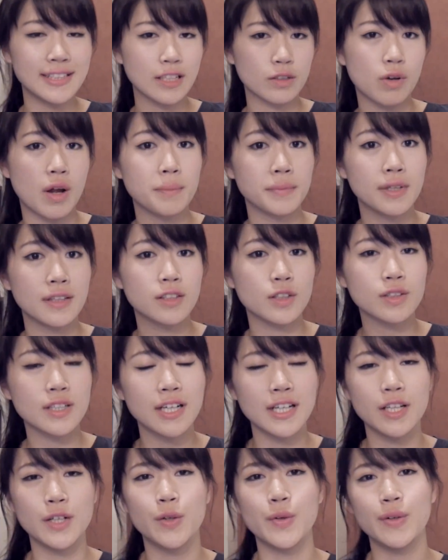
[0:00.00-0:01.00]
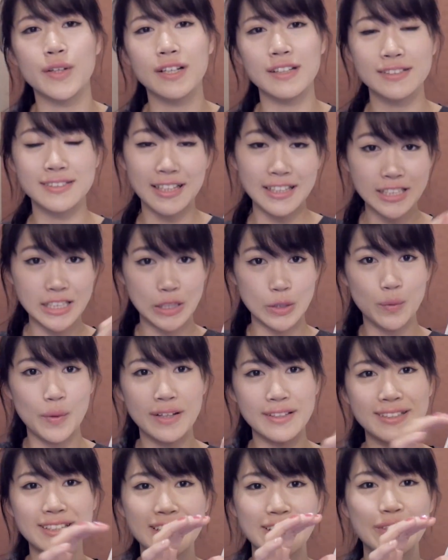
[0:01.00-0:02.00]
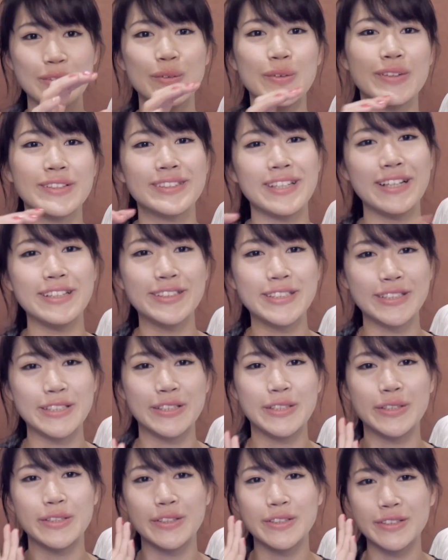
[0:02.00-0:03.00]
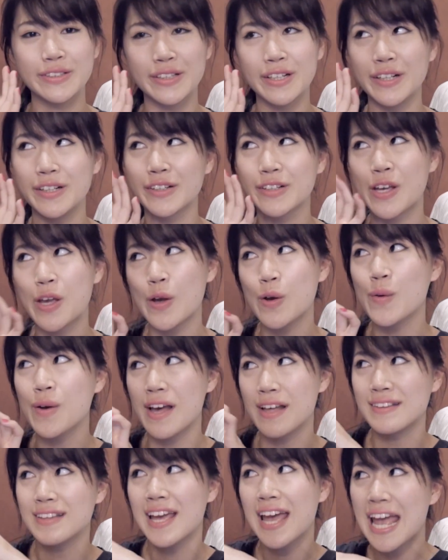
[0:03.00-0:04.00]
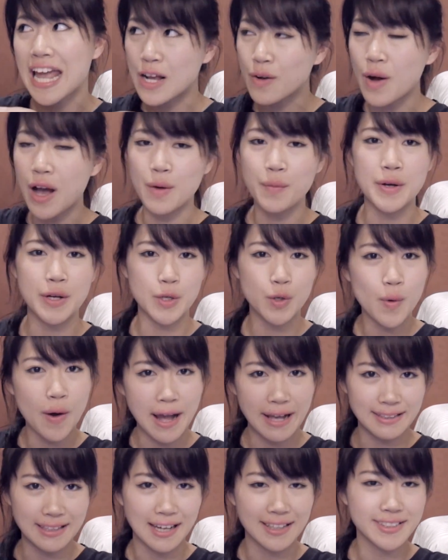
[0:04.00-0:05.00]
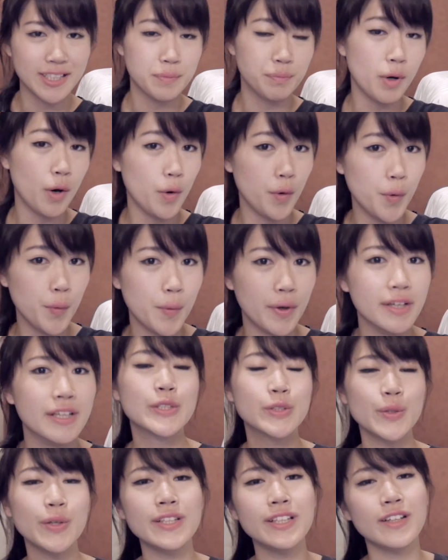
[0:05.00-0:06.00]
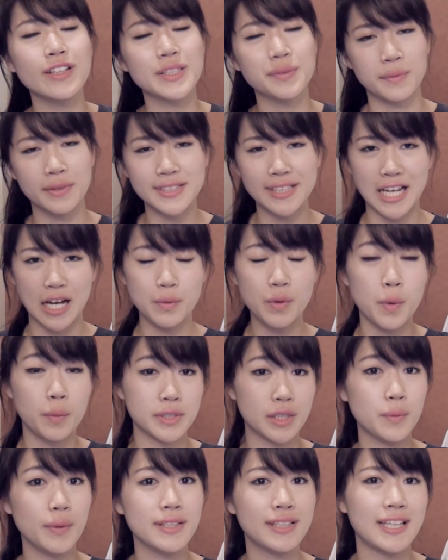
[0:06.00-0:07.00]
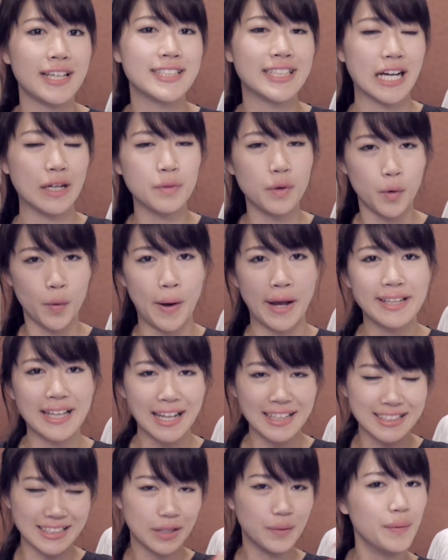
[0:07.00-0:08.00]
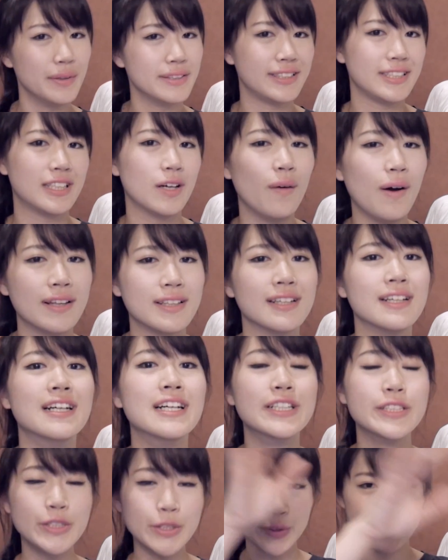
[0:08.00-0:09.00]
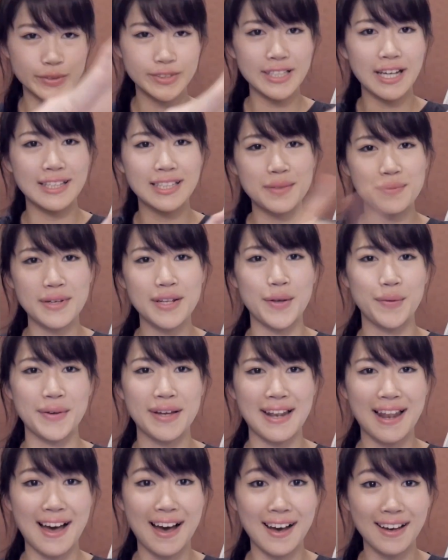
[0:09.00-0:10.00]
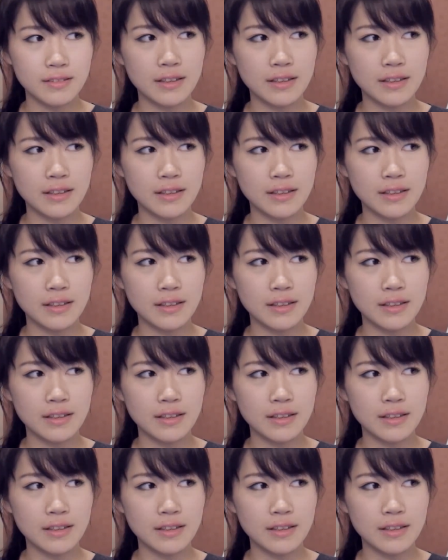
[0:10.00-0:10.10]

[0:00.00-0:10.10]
Instagram 呢都各有一个三十万订阅、三十个 Q and A 快问快答的 p o 文，所以呢，有什么想要问我的问题、想要我回答你的问题的话呢，就在那边留言啦。